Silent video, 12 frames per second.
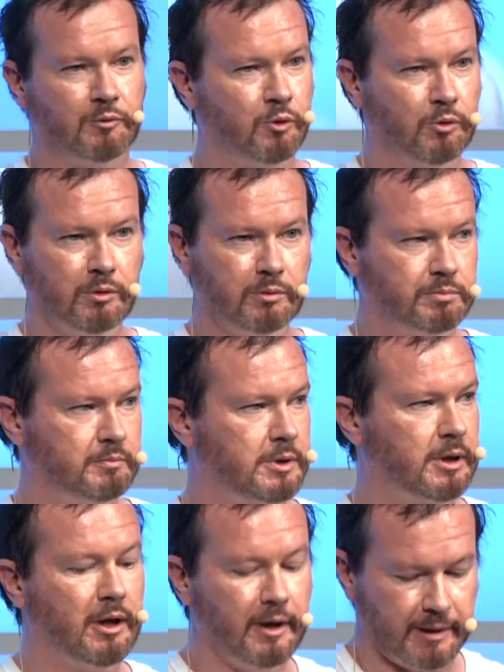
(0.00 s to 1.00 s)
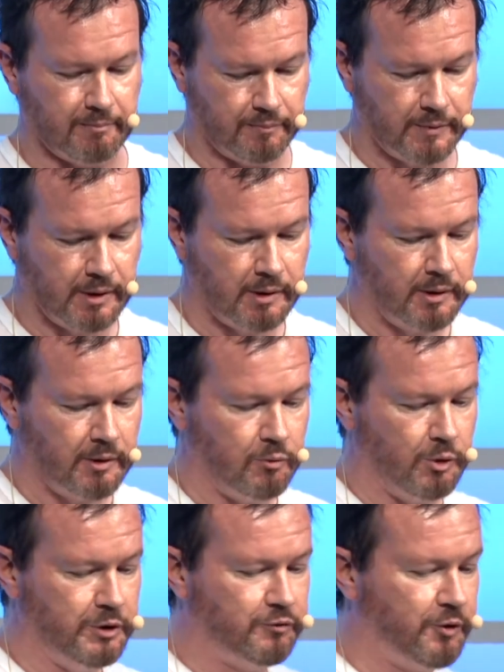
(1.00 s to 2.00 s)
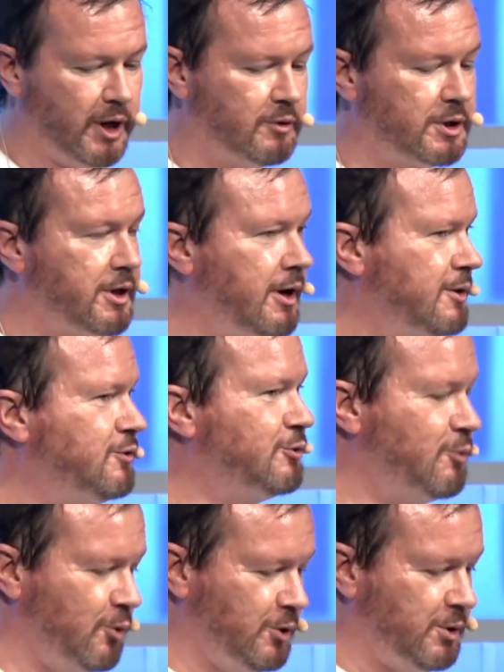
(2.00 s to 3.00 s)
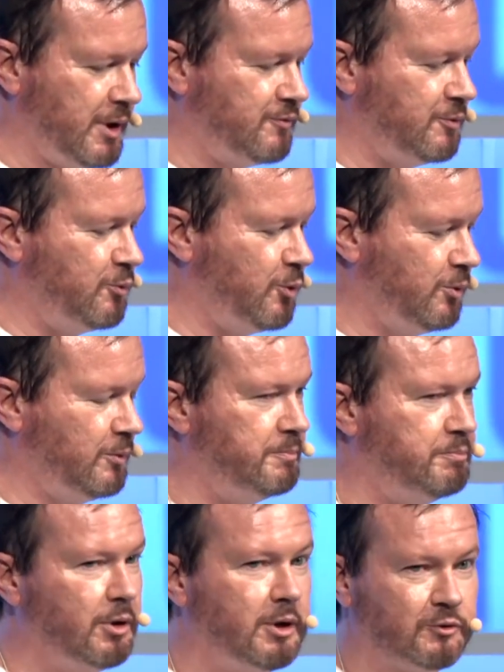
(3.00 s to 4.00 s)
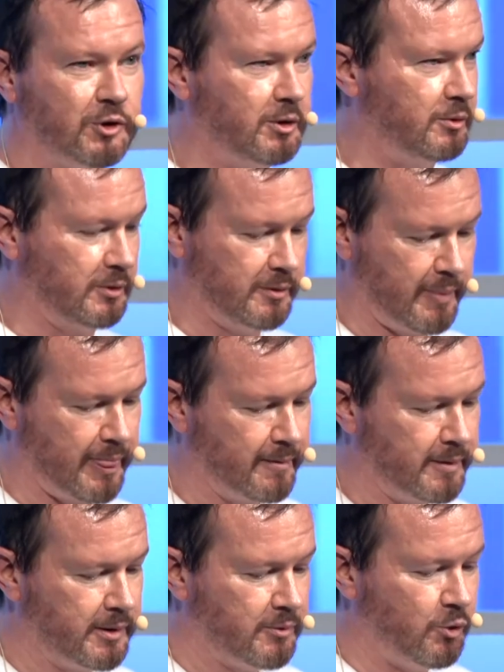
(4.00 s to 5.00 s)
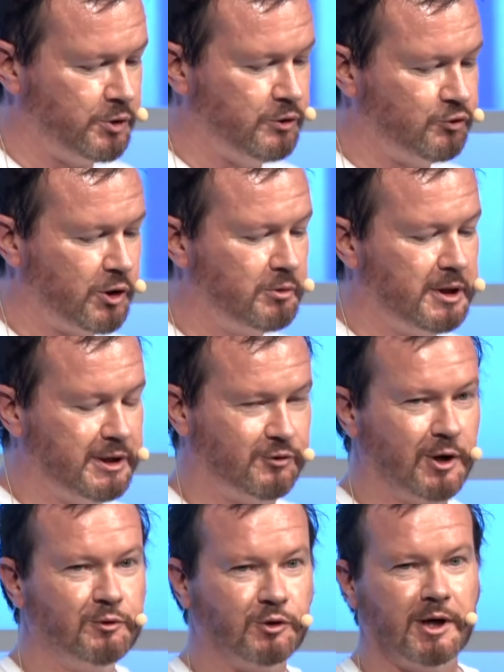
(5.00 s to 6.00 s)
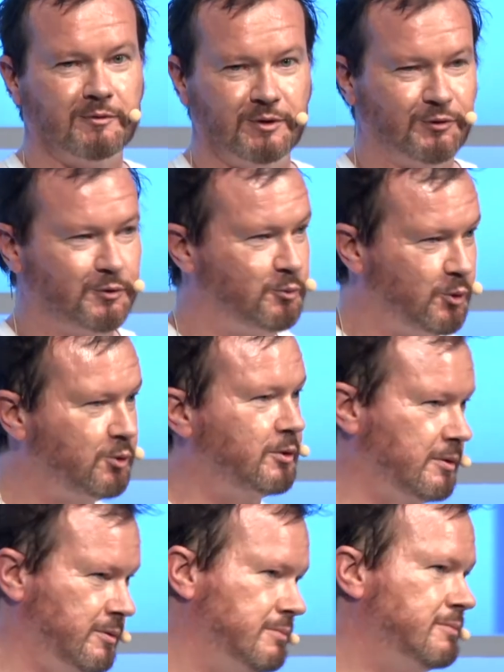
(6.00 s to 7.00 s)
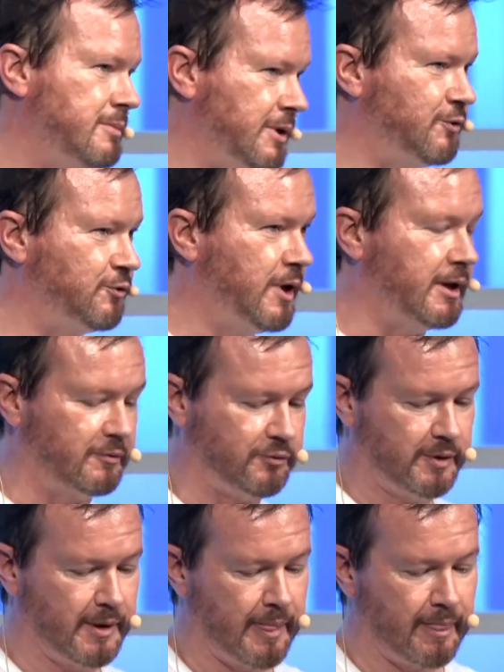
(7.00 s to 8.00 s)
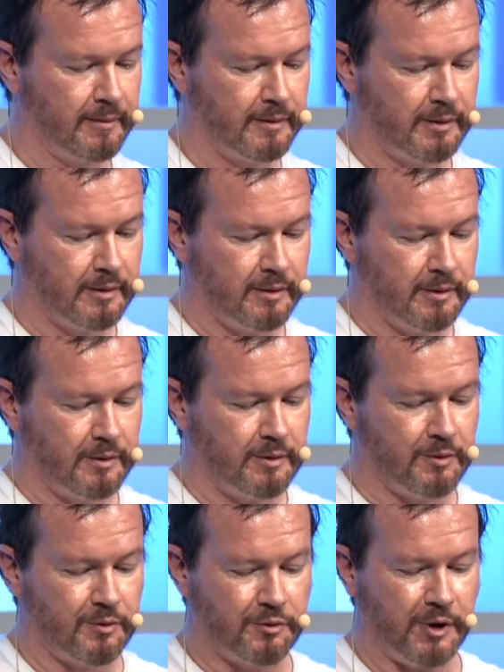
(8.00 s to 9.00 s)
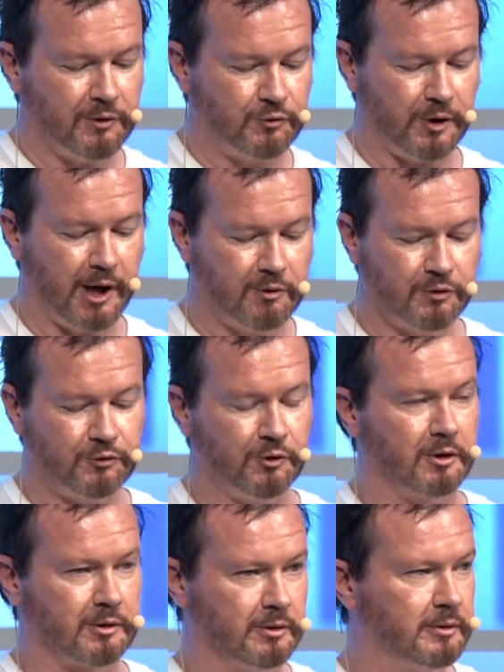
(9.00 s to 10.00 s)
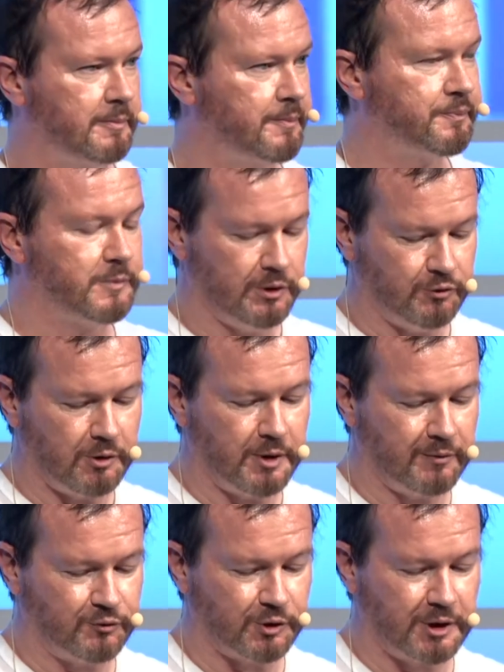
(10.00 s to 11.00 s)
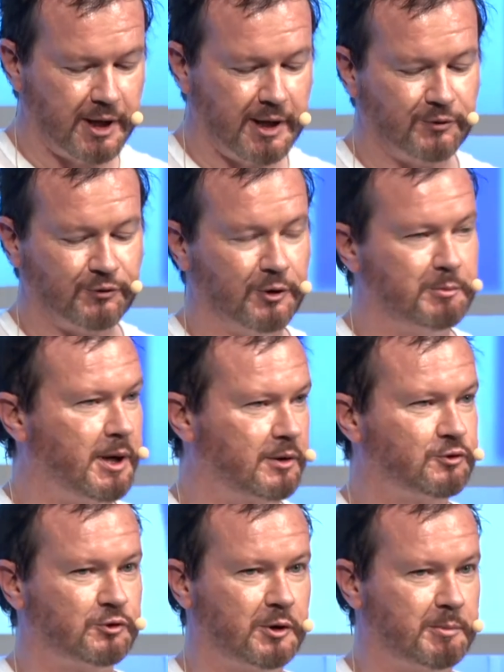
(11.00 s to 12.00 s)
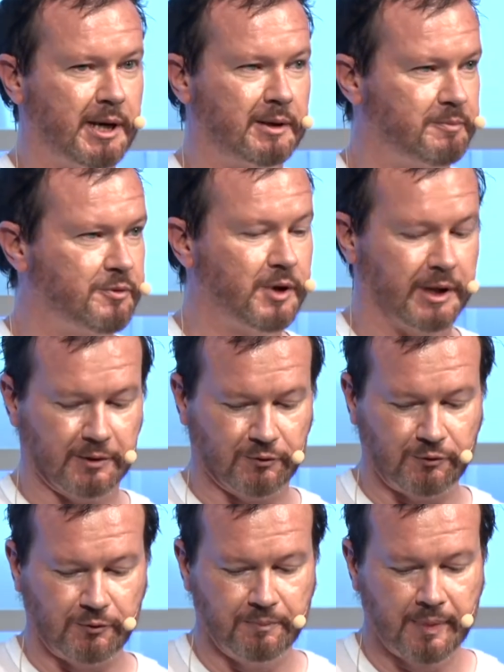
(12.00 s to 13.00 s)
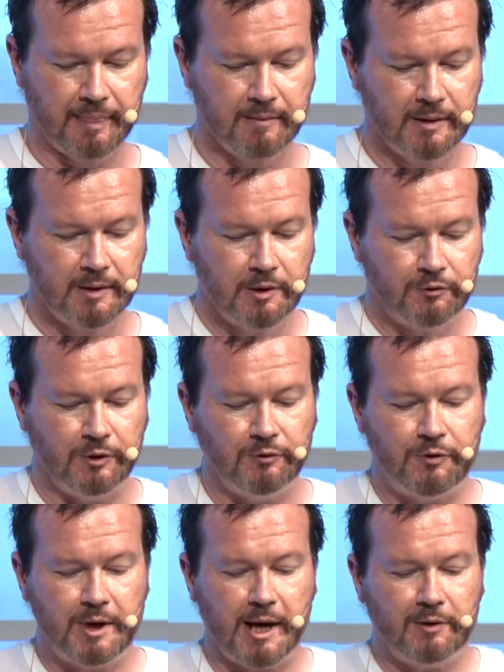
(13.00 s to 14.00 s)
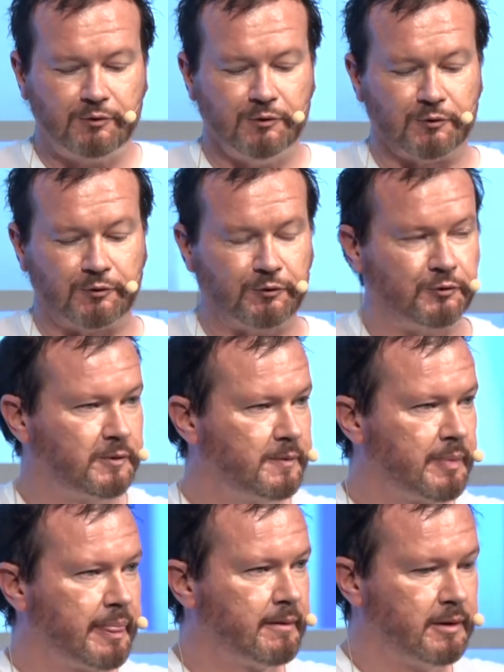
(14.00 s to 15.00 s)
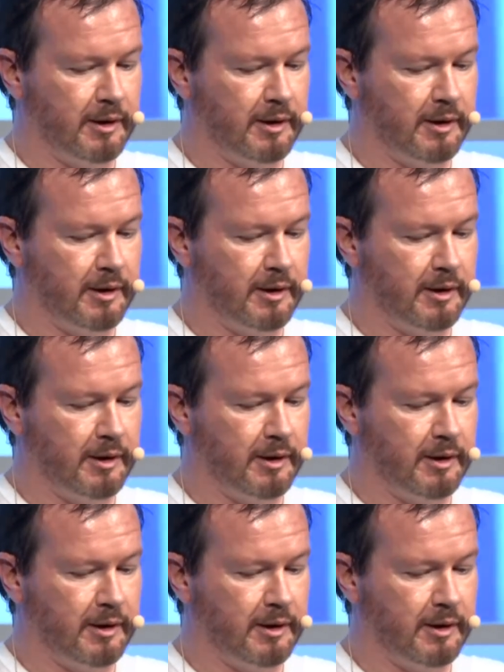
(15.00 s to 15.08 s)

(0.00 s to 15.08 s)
す壁をえー、登ると、えー、まあ、その壁を登ったそしてまた銃を撃つならば、えー、そにそこの壁に穴が開くだだ壁その自体がないわけですアリストテレスのおかげで、もののことを心配しなくてもよくなりました。